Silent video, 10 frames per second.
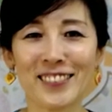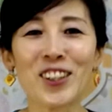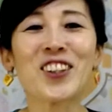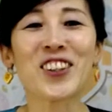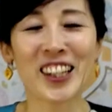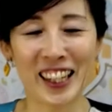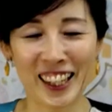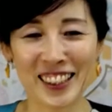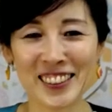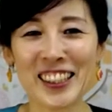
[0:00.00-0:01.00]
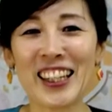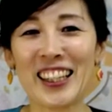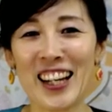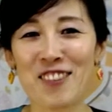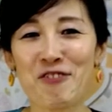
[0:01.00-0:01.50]
のりこから素敵
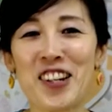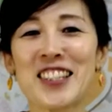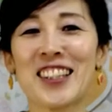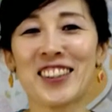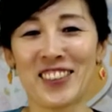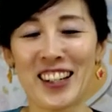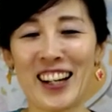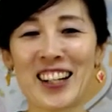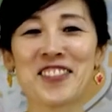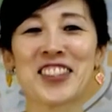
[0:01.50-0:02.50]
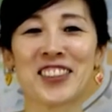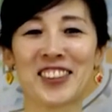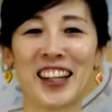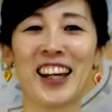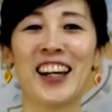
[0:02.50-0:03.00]
なプレゼントがあります
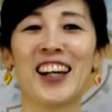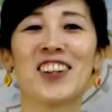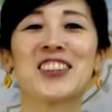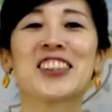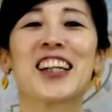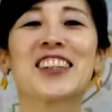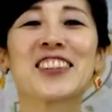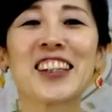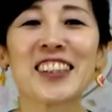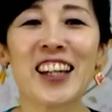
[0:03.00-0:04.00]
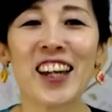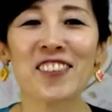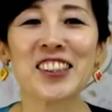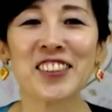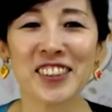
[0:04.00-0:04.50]
のでお付き合いください
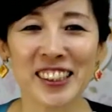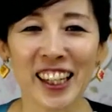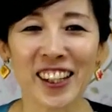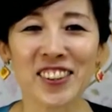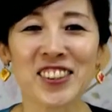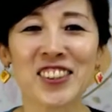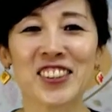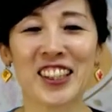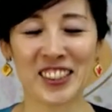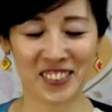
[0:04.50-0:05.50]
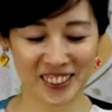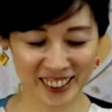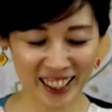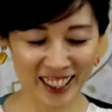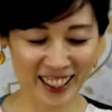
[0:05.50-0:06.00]
ませませよろしくお願いします
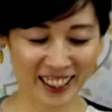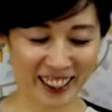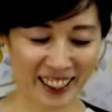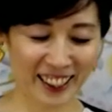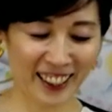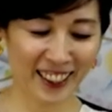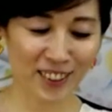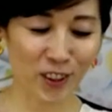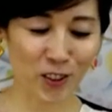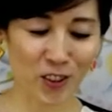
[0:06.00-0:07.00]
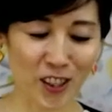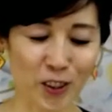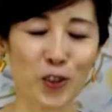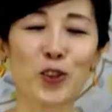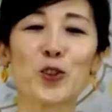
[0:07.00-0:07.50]
ね。はい、ということで
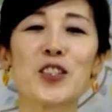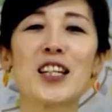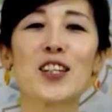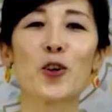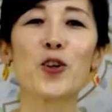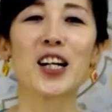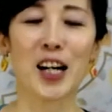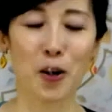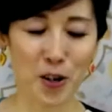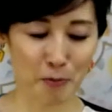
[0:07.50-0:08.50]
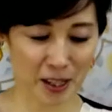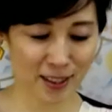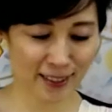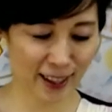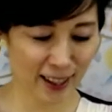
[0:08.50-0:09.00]
と突然声が変わりま
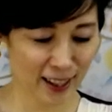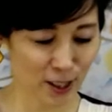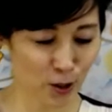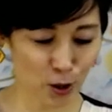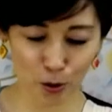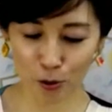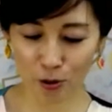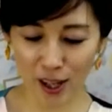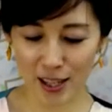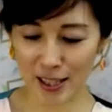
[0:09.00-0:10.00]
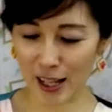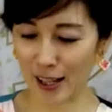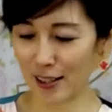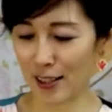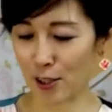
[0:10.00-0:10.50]
す。ということでじゃあ
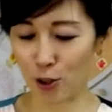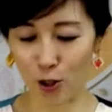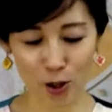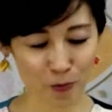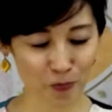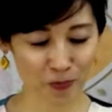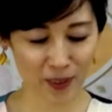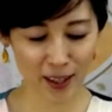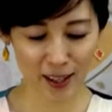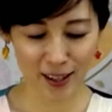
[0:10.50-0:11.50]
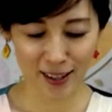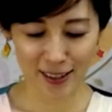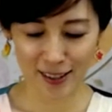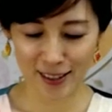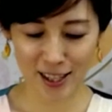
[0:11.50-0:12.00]
早速
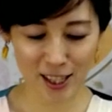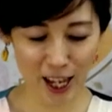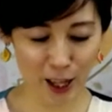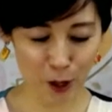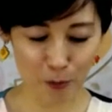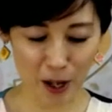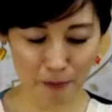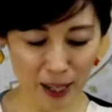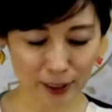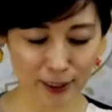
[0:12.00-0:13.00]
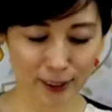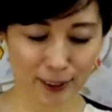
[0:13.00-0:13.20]
いきたいと思います。